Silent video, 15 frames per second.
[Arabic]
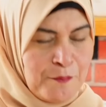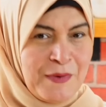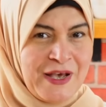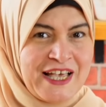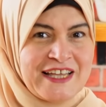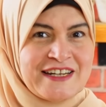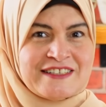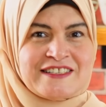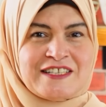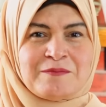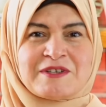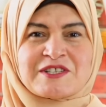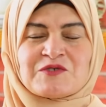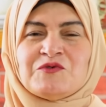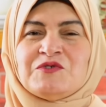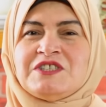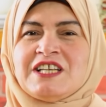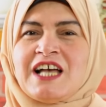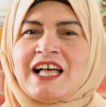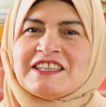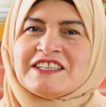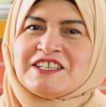مكنه البسكوت
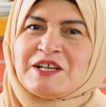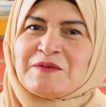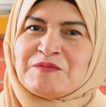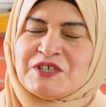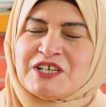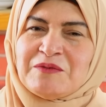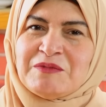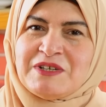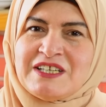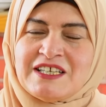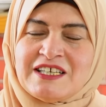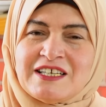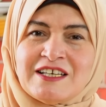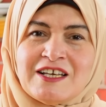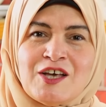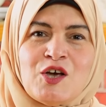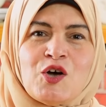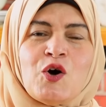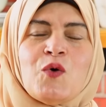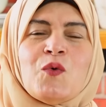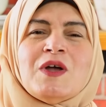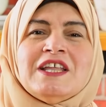دي عندنا بتعمل ايه
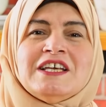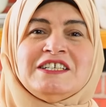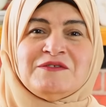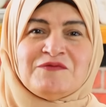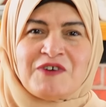هو العيد